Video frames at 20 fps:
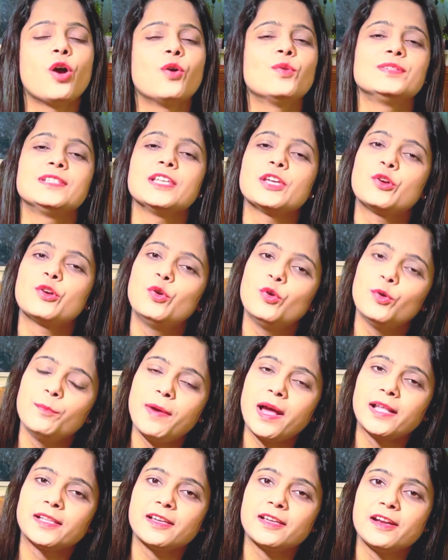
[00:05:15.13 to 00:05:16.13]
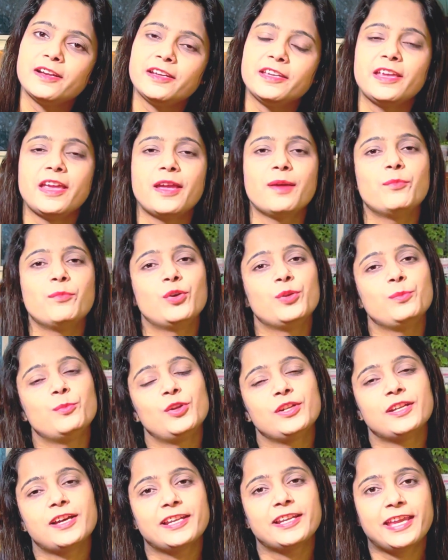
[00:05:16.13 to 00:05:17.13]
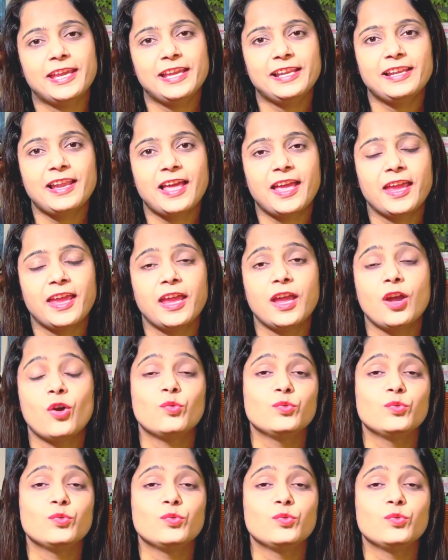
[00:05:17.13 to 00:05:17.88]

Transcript: उनसे खूब बात करनी है बोल बोल कर खेलना है